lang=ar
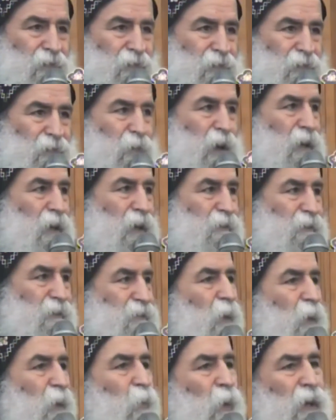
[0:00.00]

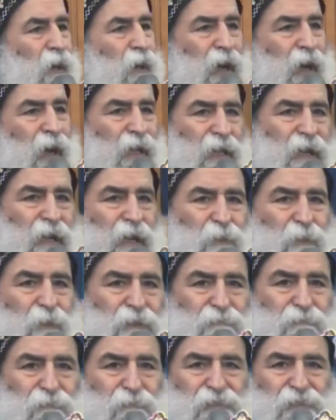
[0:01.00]
واتذوق
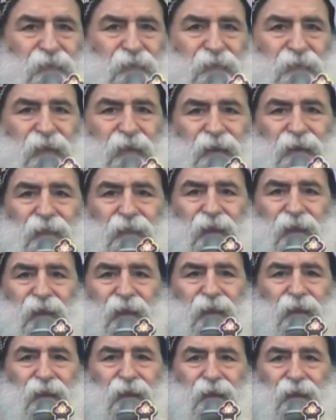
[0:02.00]
حلاوه
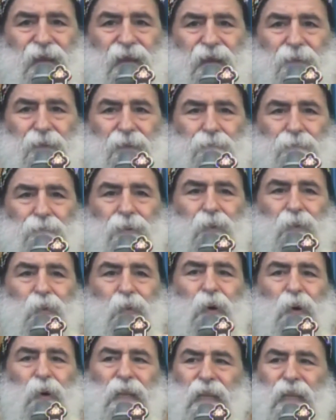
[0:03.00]
مسيحنا
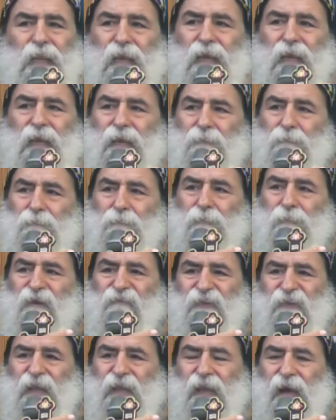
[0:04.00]
بكل ما
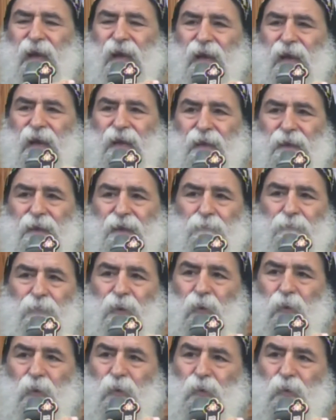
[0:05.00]
فيها
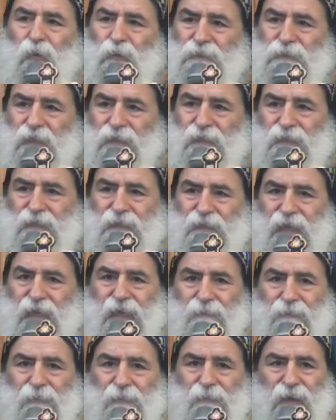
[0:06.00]
من قوه
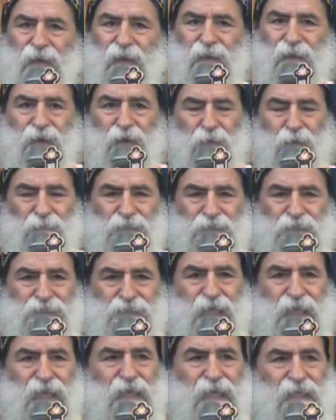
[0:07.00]
القيامه ومن
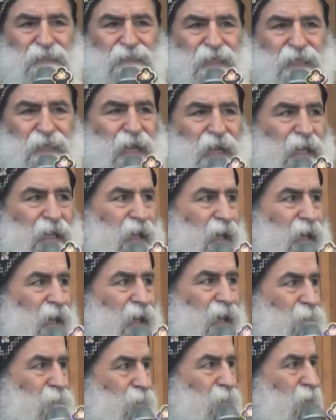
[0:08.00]
شركة
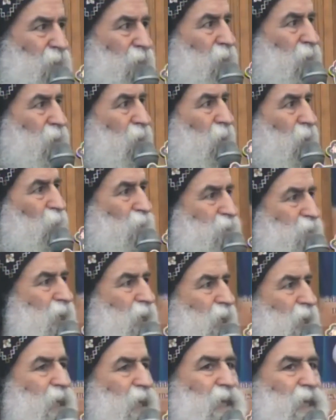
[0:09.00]
الآلام
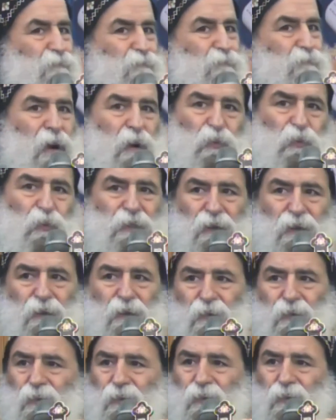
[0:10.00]
وشركة
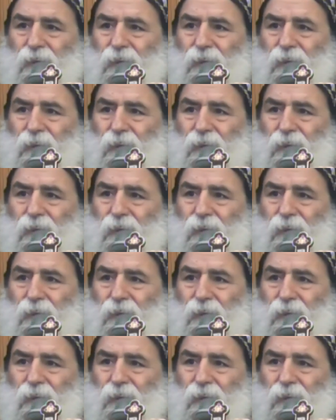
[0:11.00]
موته